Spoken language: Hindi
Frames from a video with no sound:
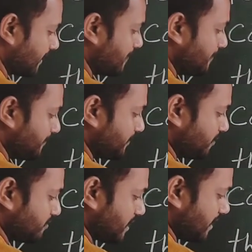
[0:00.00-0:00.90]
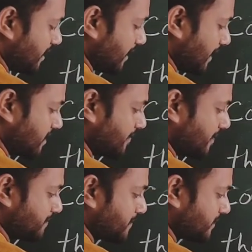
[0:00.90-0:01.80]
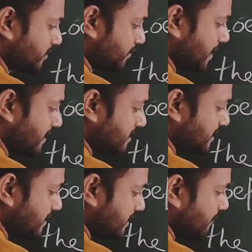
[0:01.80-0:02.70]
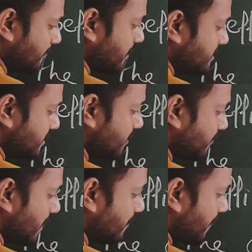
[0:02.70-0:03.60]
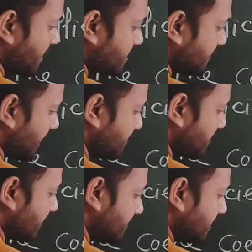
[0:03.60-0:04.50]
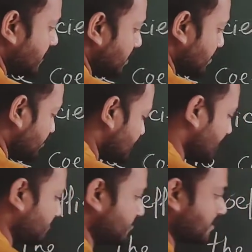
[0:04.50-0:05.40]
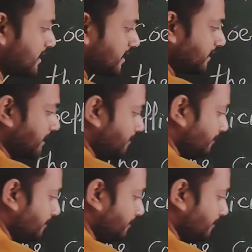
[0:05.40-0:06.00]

हैं दूसरा एलजेपी एक्सप्रेशन टू एक्स प्लस थ्री वाई माइनस फाइव जेड तो इसमें पूछा जाता